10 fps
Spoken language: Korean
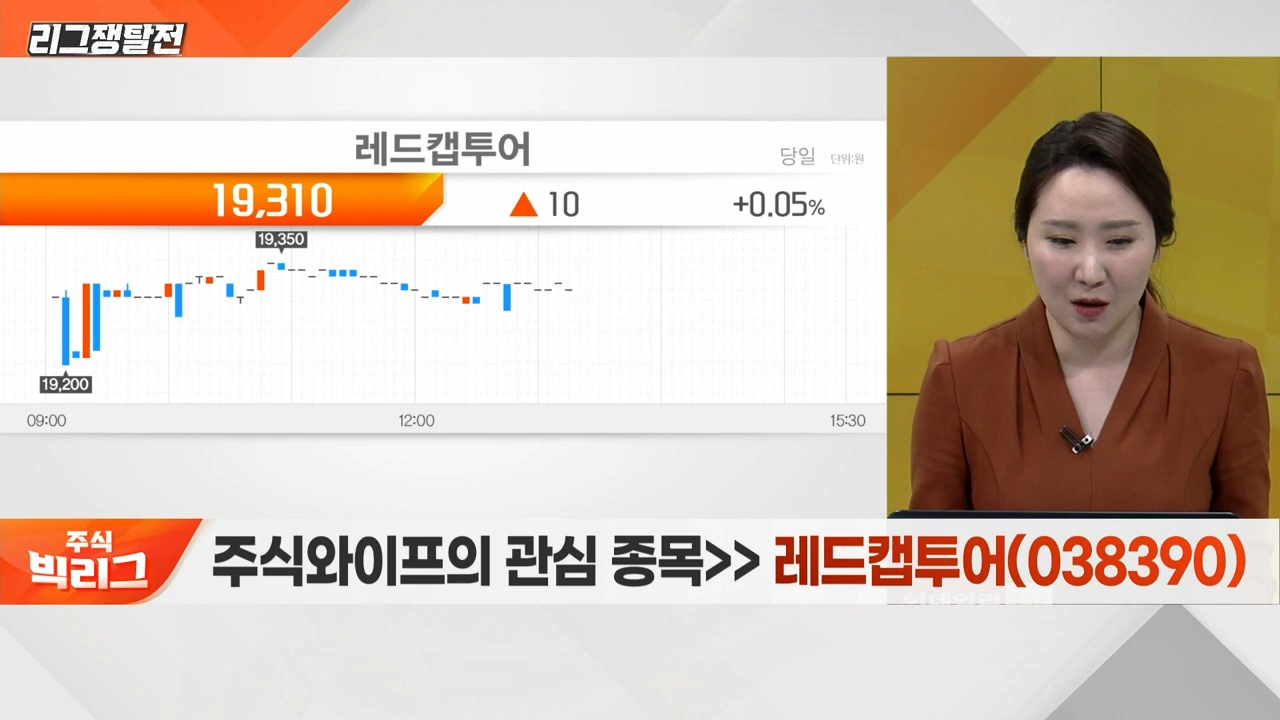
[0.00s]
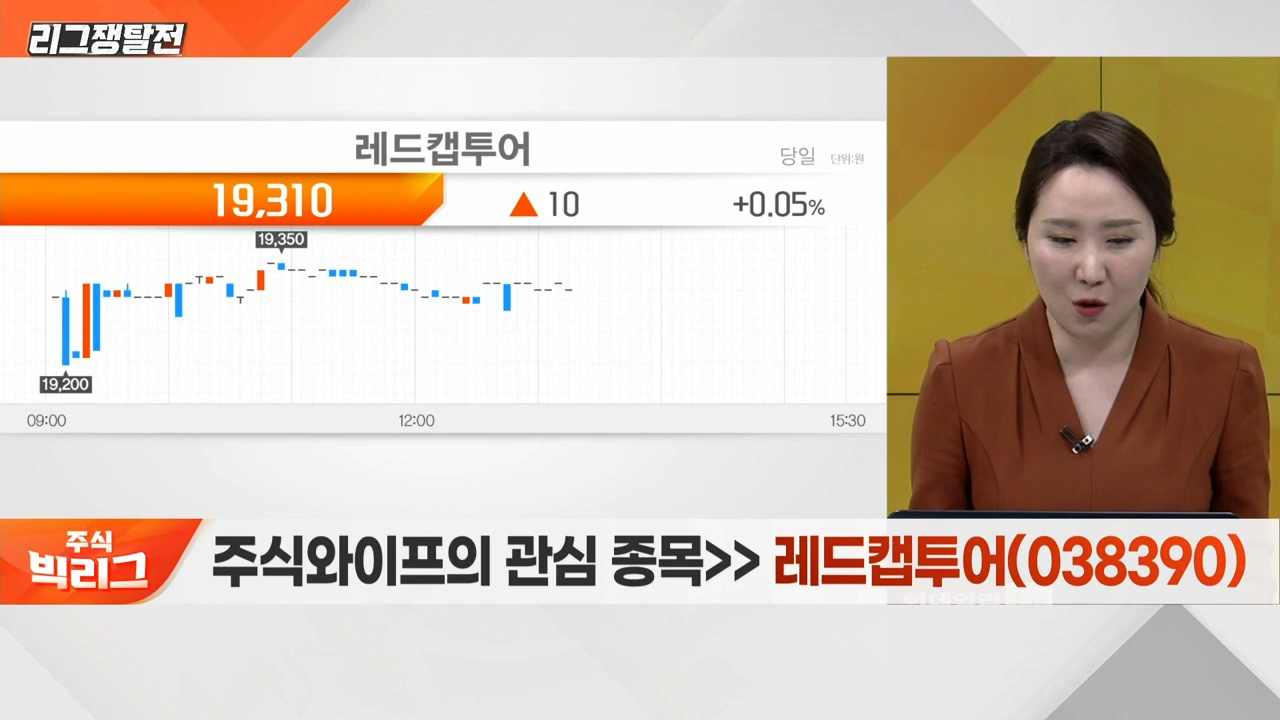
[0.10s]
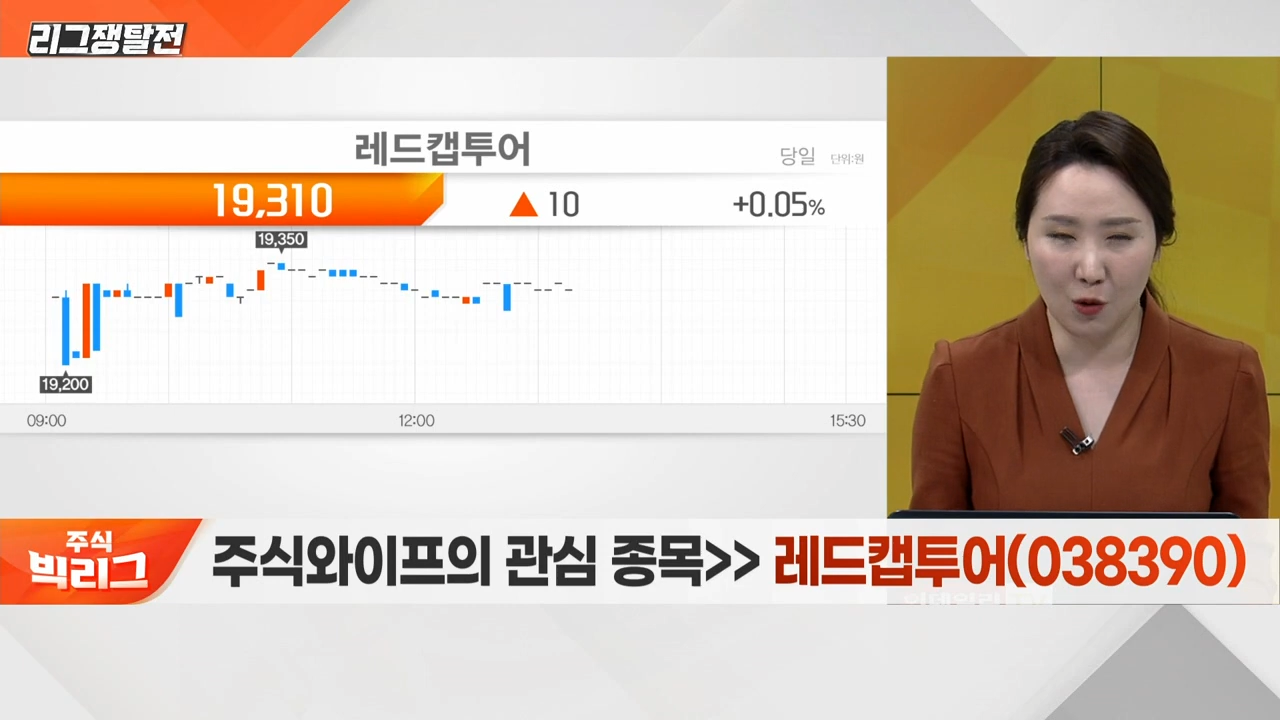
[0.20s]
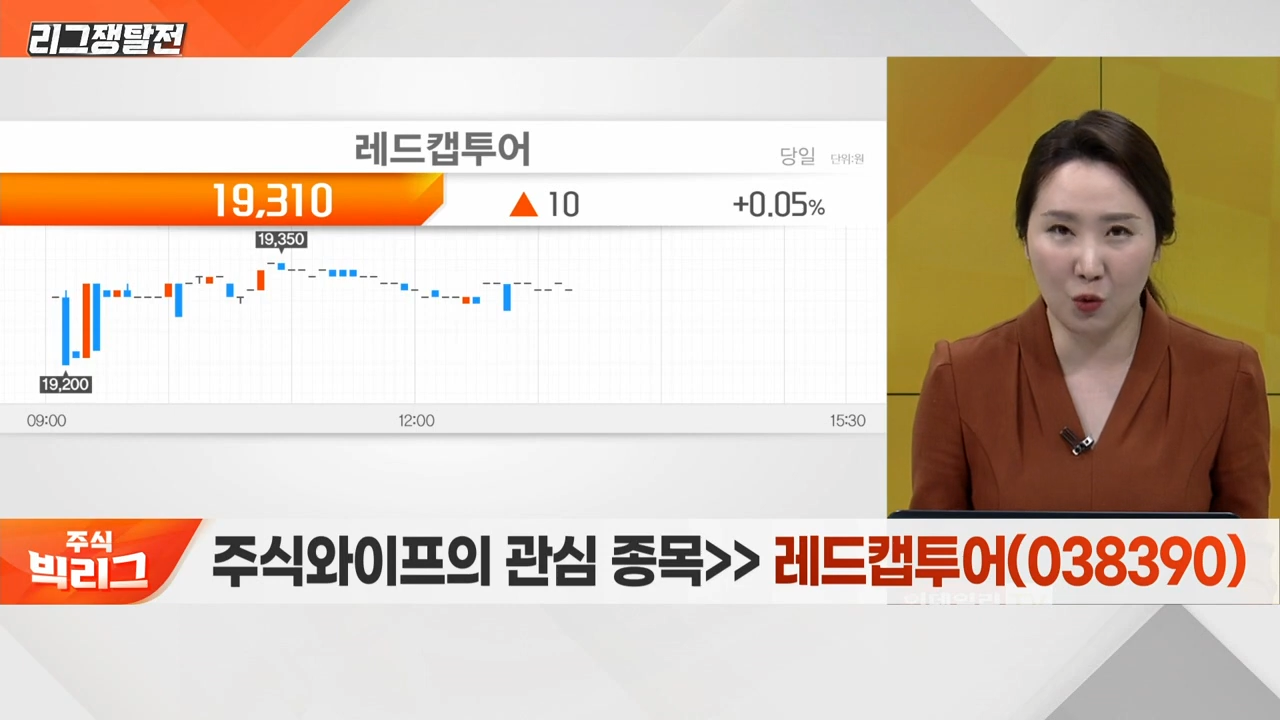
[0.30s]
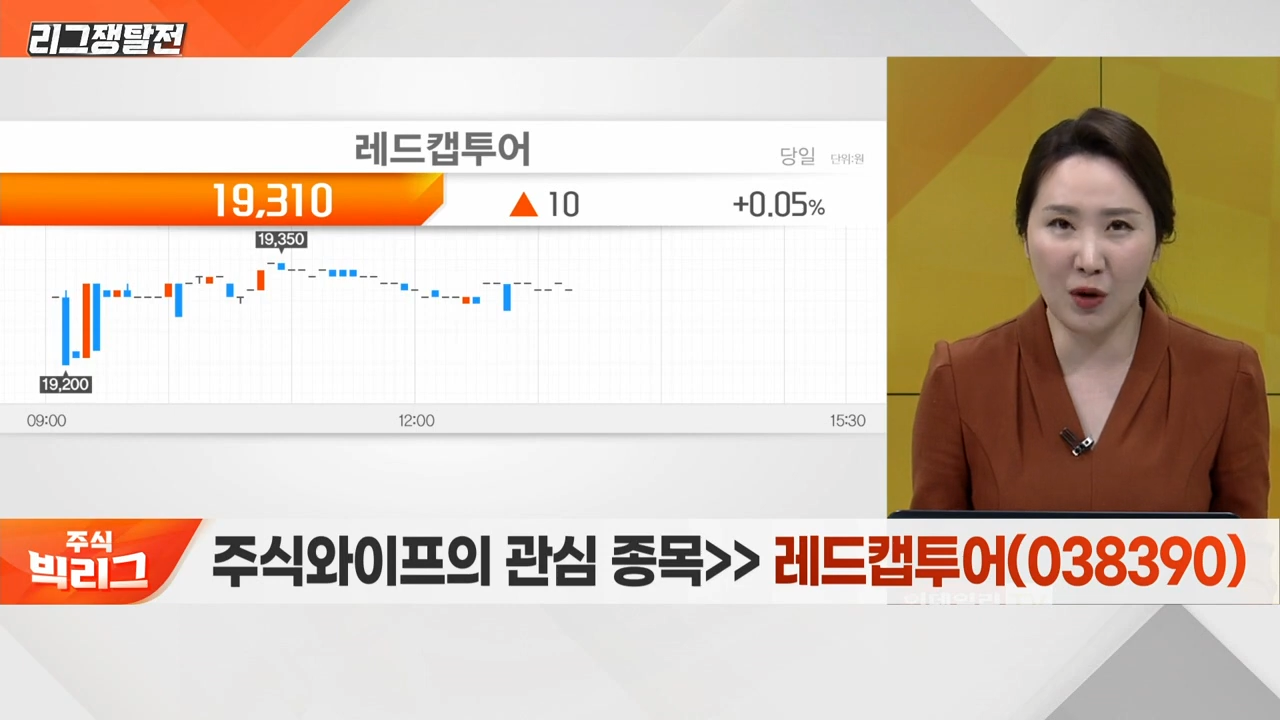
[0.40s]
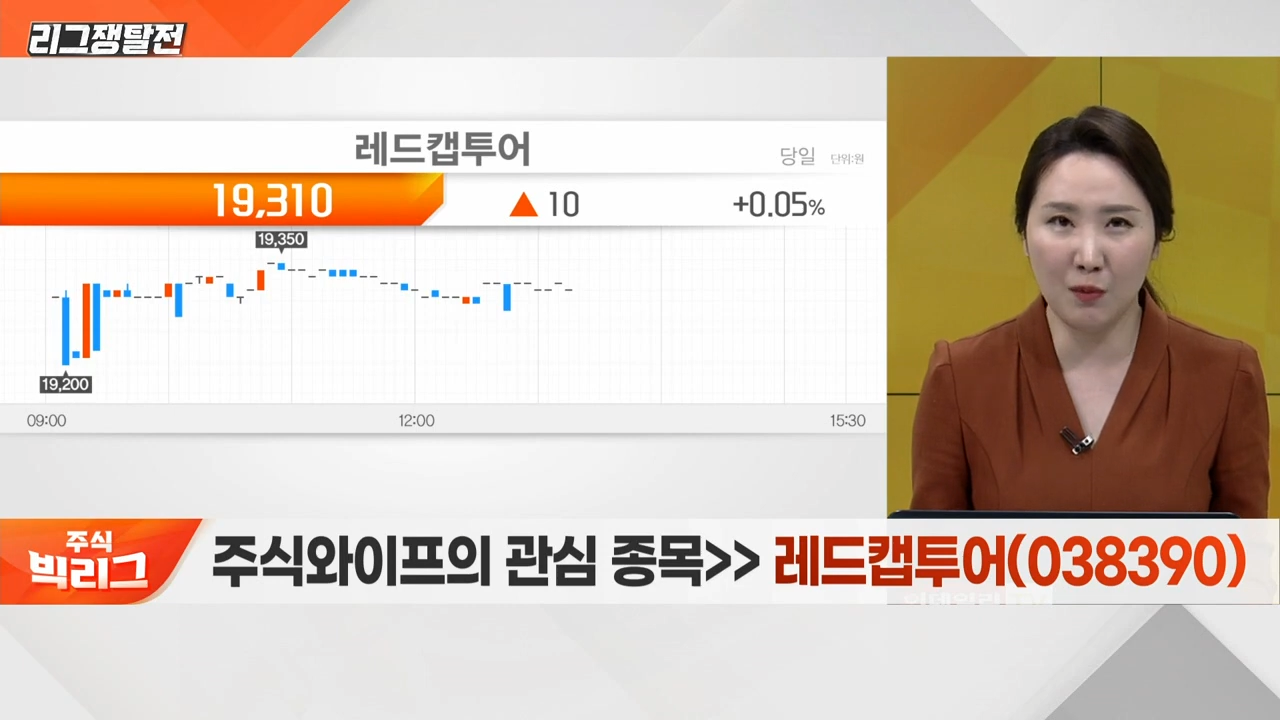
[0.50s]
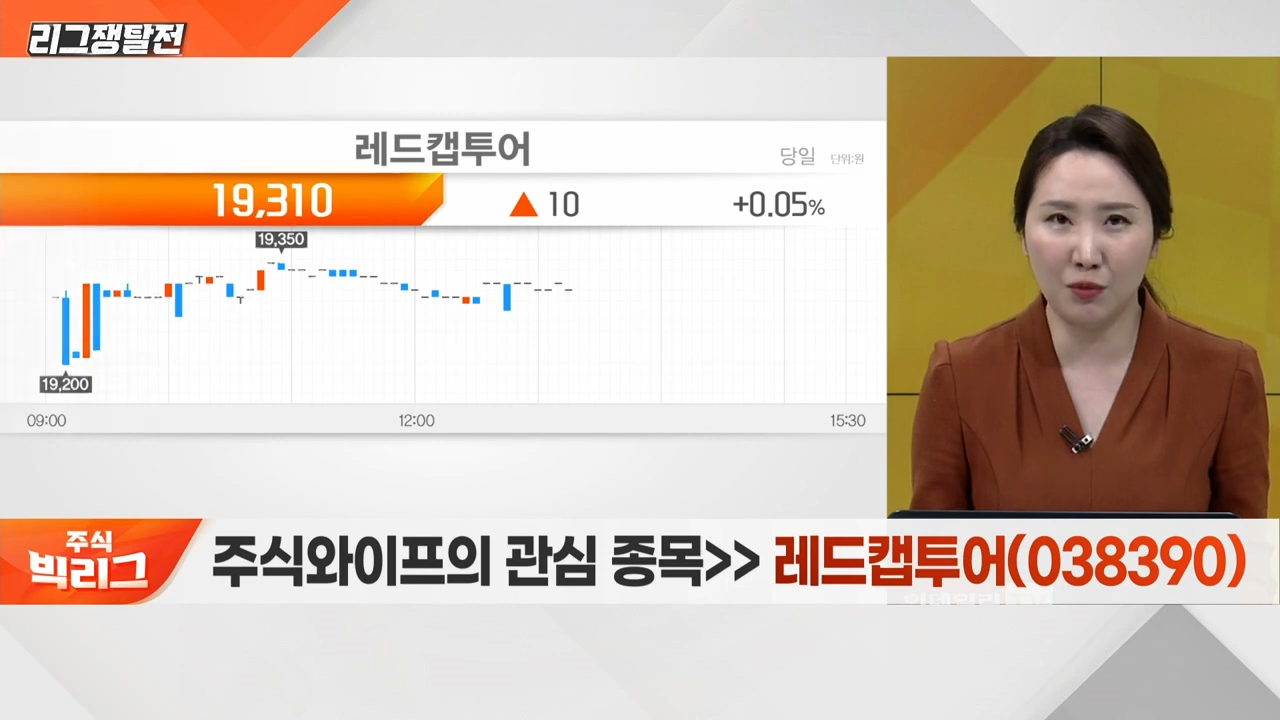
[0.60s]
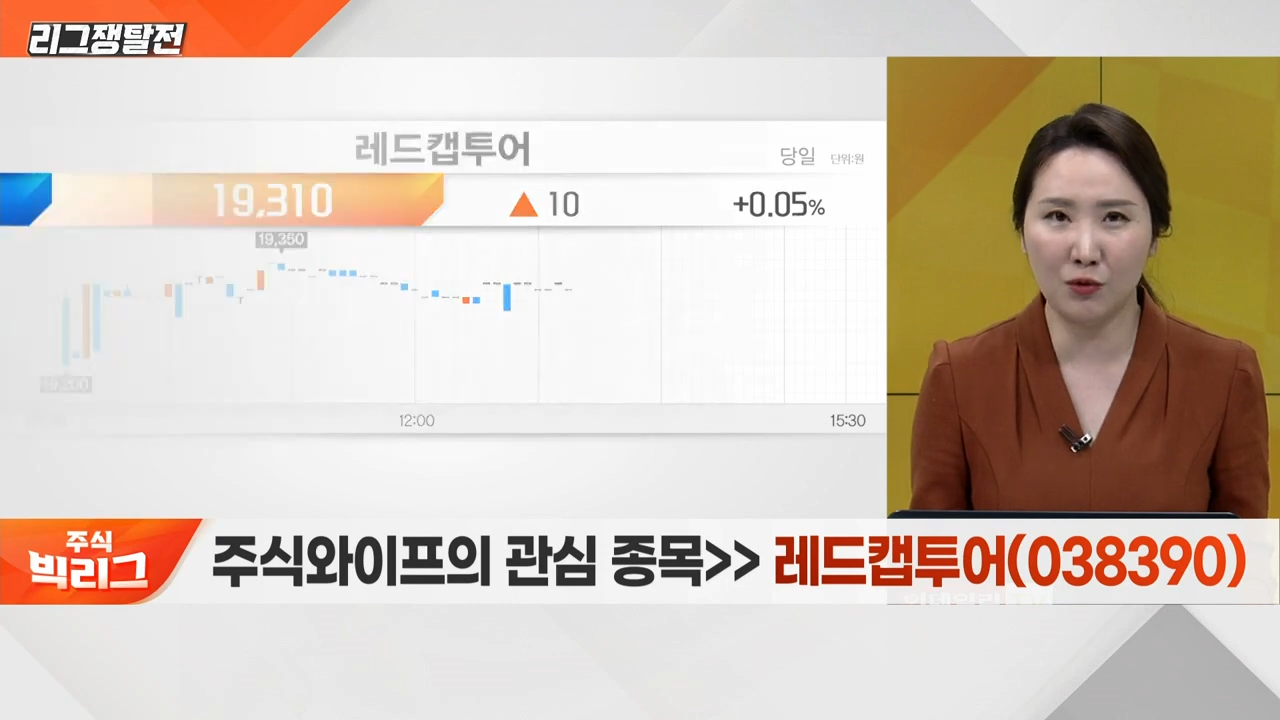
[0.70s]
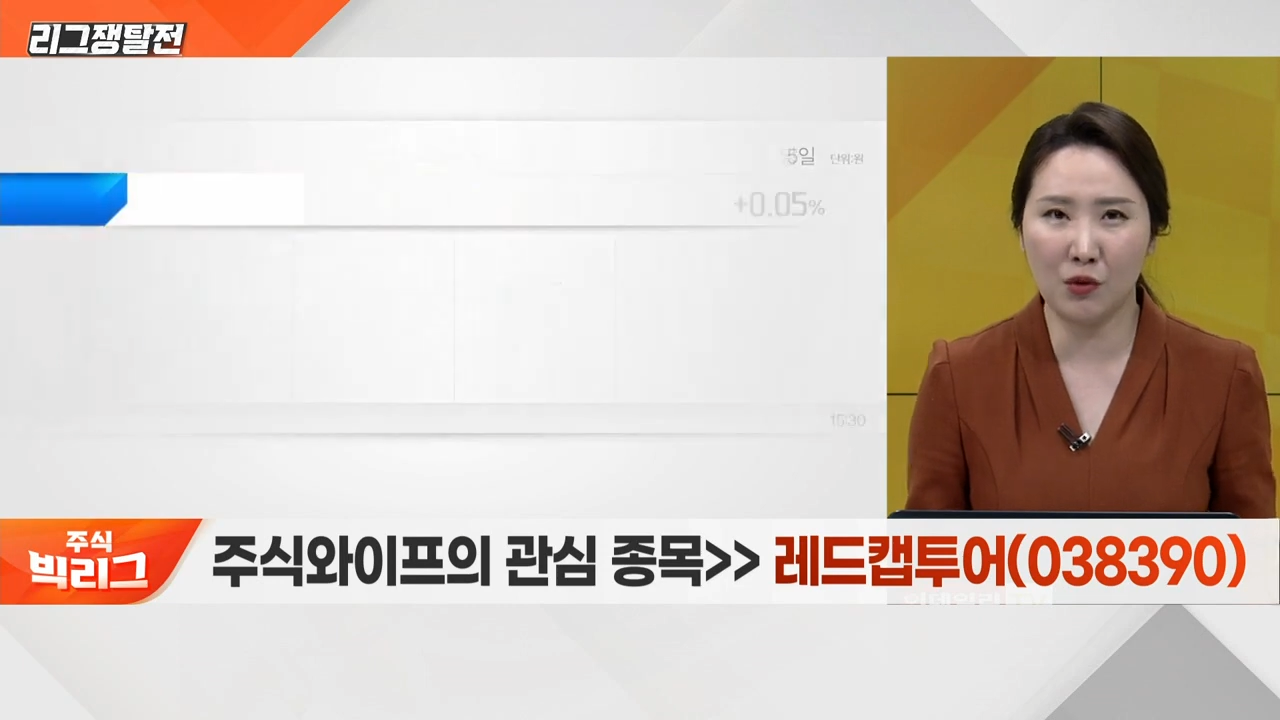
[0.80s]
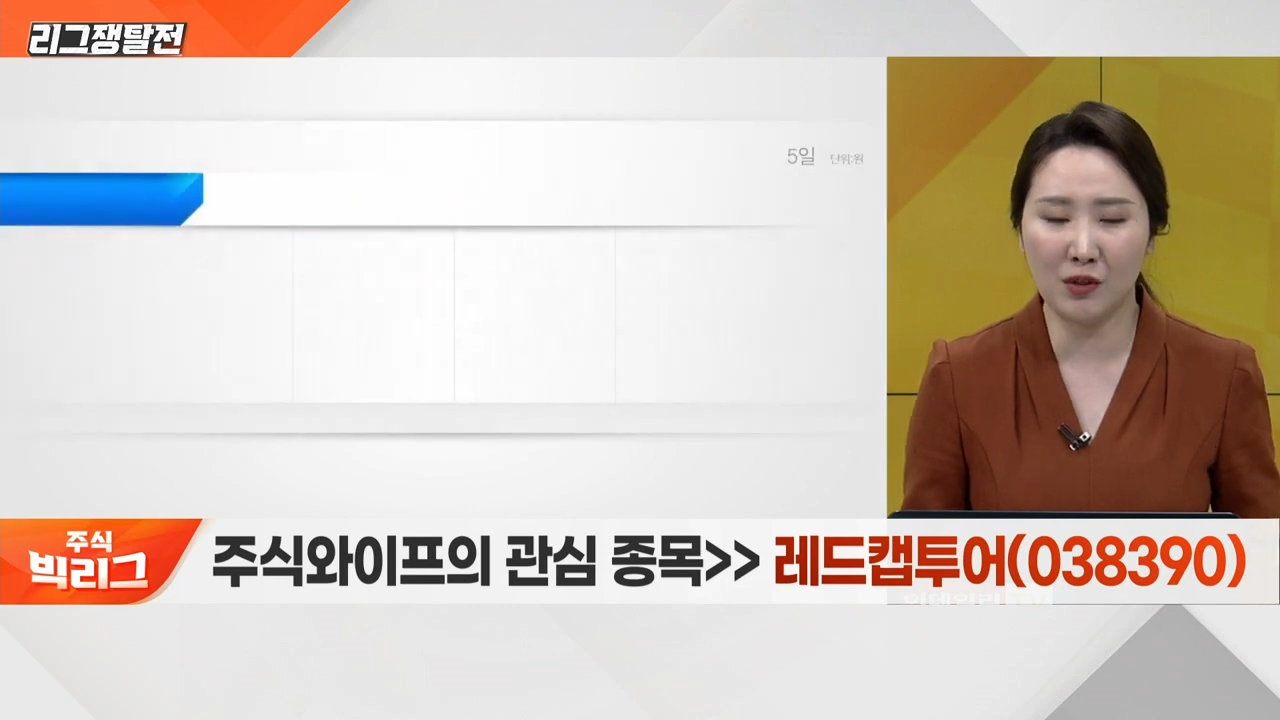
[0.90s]
어, 노란
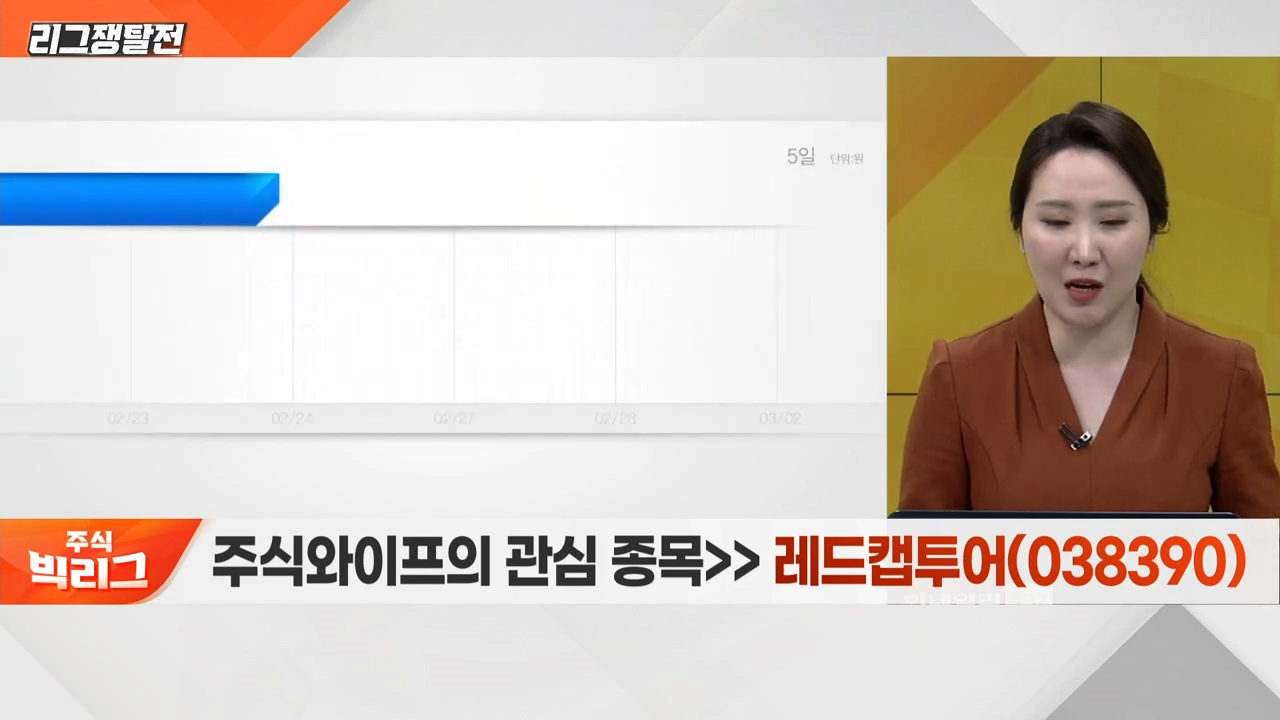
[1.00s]
풍선을